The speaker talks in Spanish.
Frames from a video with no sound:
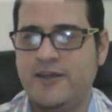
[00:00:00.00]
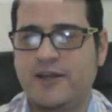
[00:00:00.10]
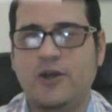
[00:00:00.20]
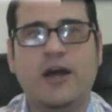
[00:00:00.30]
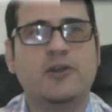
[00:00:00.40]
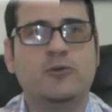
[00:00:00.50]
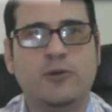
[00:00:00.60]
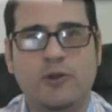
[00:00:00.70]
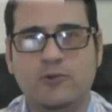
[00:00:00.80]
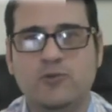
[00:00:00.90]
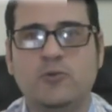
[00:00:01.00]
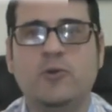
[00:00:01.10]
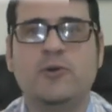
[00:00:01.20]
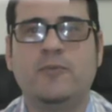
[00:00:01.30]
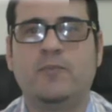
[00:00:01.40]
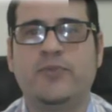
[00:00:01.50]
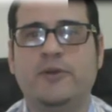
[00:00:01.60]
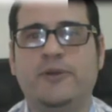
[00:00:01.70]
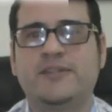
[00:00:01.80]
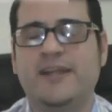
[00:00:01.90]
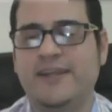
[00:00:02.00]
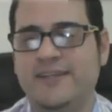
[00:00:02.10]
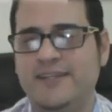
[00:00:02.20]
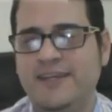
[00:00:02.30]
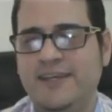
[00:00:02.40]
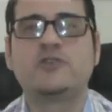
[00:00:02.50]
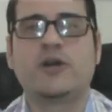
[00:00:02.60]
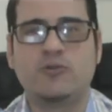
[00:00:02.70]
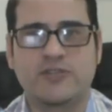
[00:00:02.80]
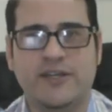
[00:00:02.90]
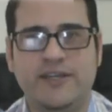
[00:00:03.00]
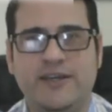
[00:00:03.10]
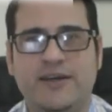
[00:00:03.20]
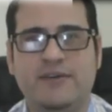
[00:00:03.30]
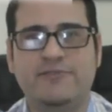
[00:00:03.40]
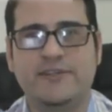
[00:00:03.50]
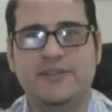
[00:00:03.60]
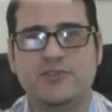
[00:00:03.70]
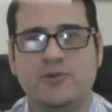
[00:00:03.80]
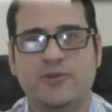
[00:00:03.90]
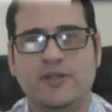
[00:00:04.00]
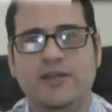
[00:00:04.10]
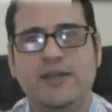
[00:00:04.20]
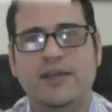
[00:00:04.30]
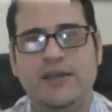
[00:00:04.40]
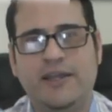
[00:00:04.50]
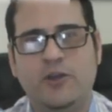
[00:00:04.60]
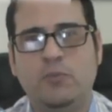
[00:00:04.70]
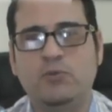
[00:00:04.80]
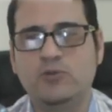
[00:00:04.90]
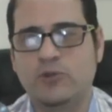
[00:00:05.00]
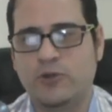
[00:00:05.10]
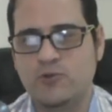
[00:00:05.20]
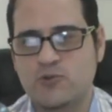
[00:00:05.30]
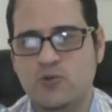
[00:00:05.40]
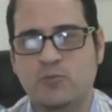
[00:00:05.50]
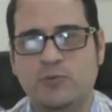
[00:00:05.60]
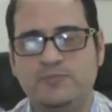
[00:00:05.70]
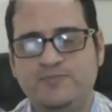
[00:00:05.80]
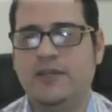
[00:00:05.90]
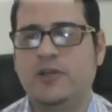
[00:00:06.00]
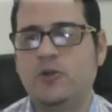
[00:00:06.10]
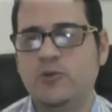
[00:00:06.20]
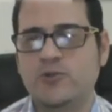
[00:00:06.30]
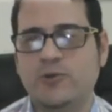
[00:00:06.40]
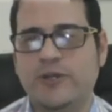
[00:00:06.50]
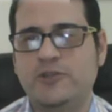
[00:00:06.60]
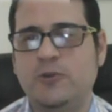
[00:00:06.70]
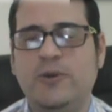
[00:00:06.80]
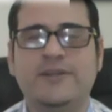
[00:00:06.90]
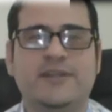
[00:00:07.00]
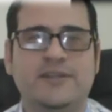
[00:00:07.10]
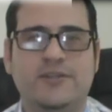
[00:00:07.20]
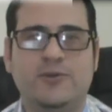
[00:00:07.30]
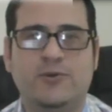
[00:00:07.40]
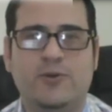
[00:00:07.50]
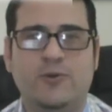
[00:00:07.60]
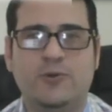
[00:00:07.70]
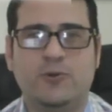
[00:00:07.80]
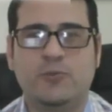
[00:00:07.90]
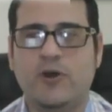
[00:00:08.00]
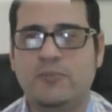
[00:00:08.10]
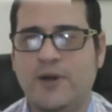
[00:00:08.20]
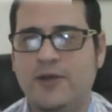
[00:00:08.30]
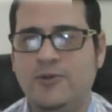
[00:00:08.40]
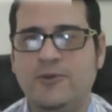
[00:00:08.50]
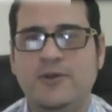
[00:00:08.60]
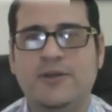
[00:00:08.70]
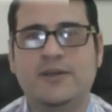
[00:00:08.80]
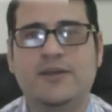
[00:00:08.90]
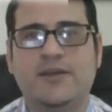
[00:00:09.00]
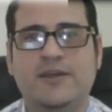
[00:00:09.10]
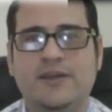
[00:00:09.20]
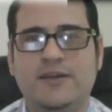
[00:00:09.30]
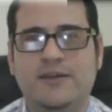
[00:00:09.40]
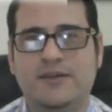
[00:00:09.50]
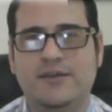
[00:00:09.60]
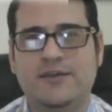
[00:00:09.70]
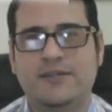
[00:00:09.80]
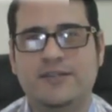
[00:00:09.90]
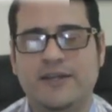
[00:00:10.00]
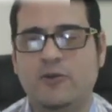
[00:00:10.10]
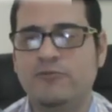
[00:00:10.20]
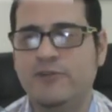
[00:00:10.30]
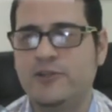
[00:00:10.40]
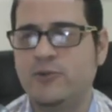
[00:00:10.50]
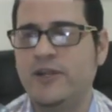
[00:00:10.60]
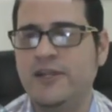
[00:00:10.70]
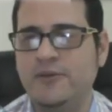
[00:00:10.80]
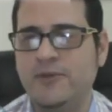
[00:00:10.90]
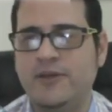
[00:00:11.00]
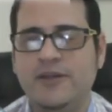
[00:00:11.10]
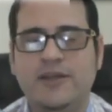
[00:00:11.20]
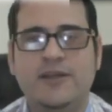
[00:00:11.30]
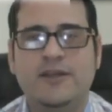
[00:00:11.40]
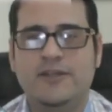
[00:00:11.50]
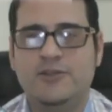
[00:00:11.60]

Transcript: fallar alguno de los tubos de nuestra red. Eso causaría afectaciones en los puntos de consumo. Incluso esto lo han entendido los grupos armados que eh, están en conflictos en Libia